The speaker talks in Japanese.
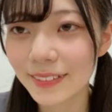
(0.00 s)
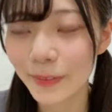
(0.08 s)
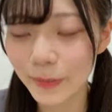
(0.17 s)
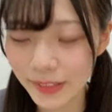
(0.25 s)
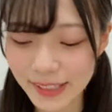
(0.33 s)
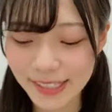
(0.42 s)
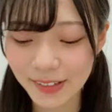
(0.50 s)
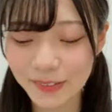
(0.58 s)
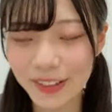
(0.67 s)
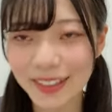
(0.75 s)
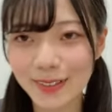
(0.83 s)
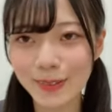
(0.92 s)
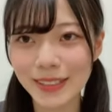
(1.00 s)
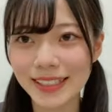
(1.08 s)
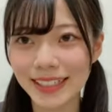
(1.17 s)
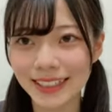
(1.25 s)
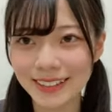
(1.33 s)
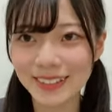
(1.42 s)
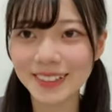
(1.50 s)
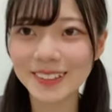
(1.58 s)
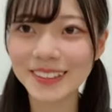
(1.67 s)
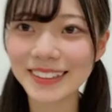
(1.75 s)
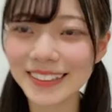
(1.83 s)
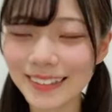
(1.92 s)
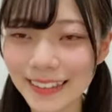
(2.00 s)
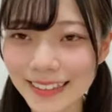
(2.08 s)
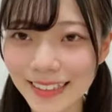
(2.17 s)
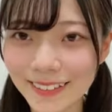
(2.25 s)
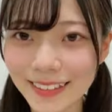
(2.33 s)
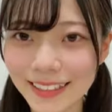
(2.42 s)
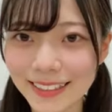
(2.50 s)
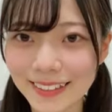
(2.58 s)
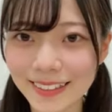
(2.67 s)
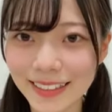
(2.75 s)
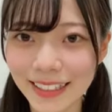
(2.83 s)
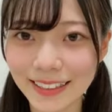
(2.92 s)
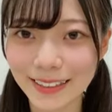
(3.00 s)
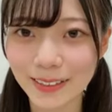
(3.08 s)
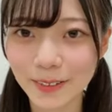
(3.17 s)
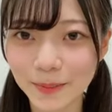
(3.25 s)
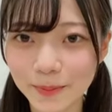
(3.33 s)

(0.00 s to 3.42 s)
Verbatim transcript: 皆さん分かりますか予想してください私の3位